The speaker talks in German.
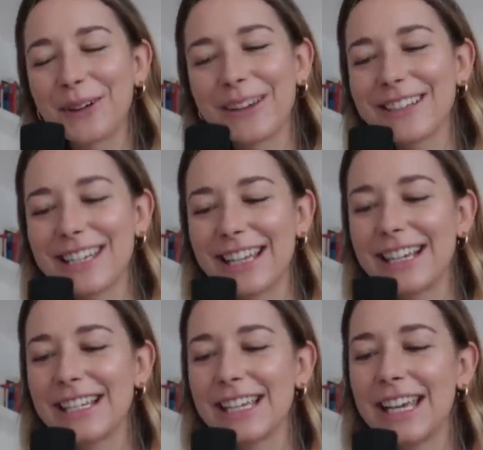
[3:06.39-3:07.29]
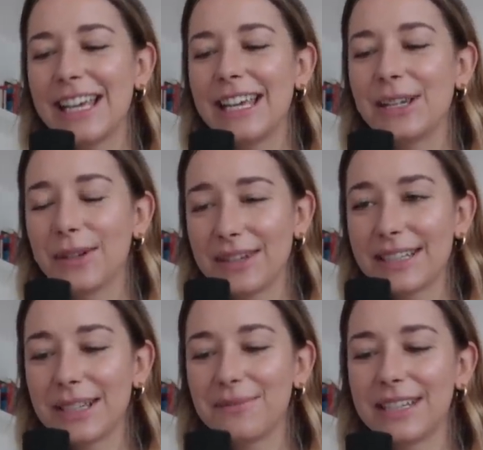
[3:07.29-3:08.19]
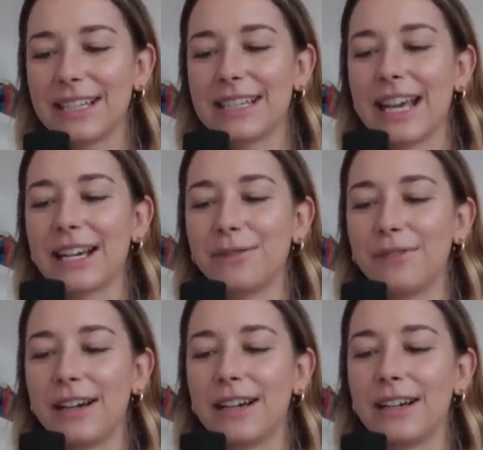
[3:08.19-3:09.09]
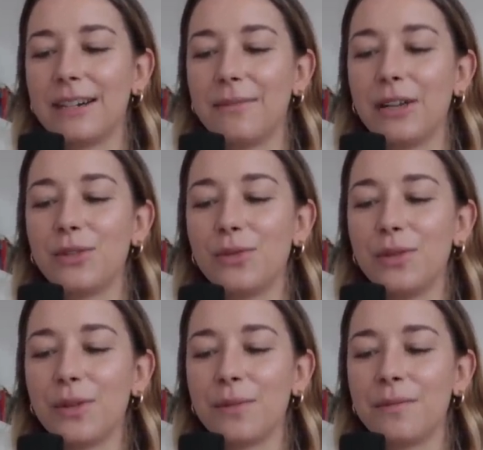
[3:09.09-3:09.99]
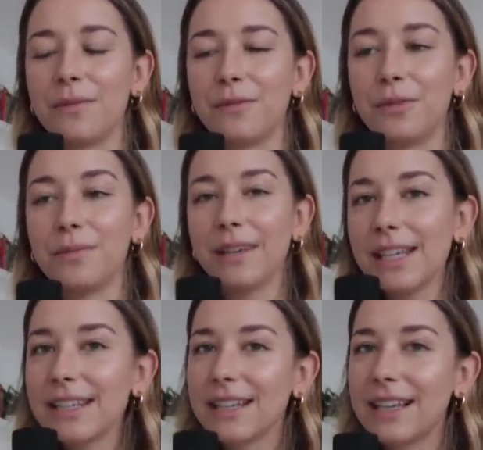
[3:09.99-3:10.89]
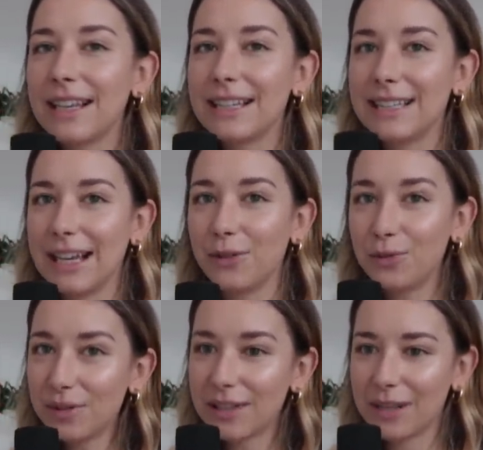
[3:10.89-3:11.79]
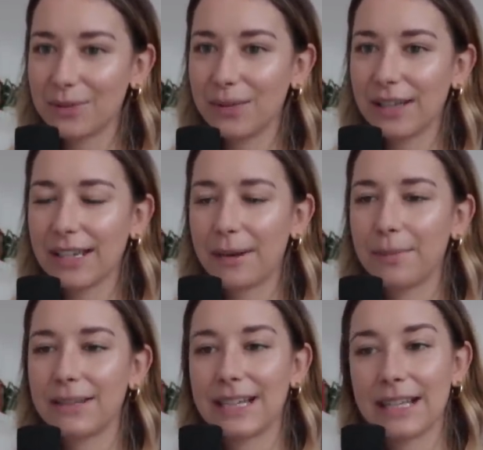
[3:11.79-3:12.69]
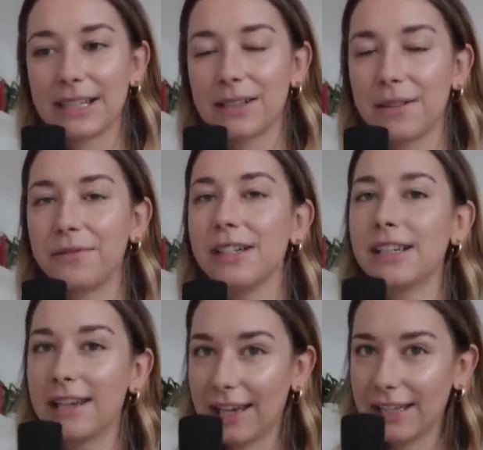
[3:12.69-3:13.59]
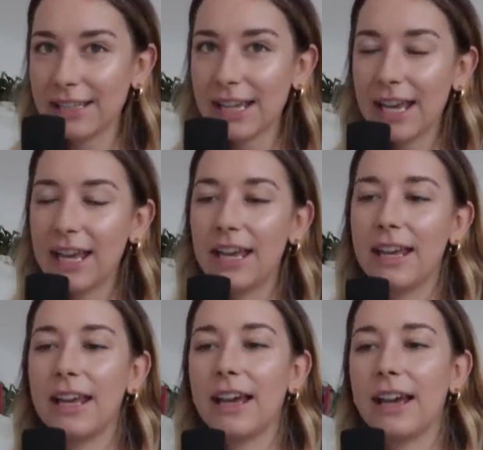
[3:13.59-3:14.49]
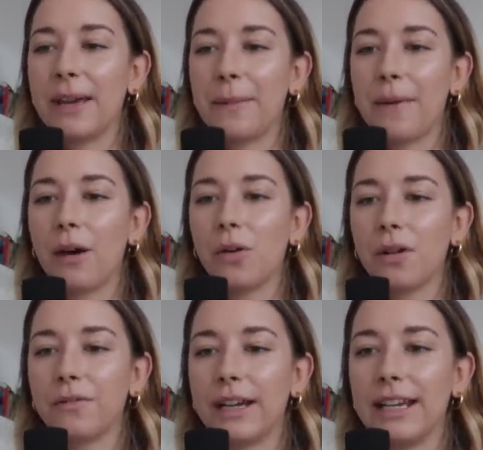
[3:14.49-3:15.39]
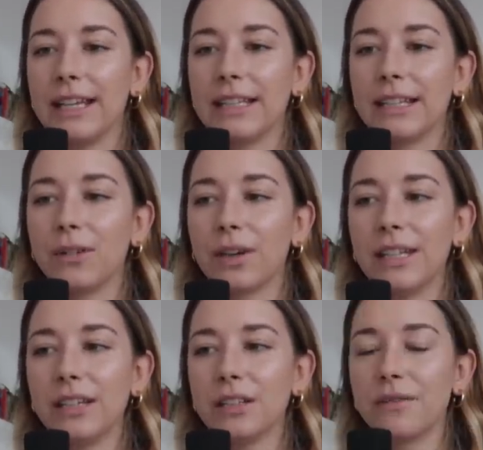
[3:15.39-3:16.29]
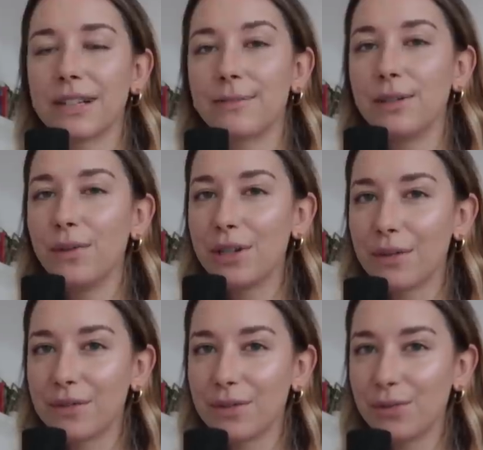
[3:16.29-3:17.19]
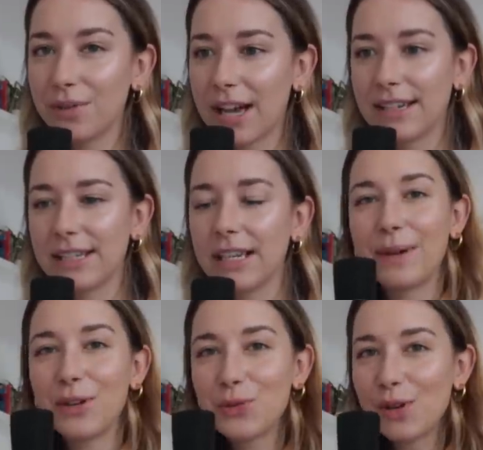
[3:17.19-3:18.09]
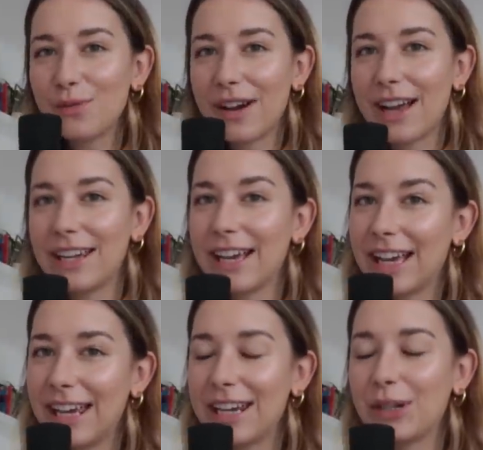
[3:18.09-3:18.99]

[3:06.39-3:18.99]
vorgestellt. Trotzdem muss ich sagen, war mein Studium für mich sehr gut. Also ich habe sehr, sehr, sehr viel gelernt ähm, auch weil ich noch nie irgendwas mit Wirtschaft zu tun hatte. Meine Schule war eine rein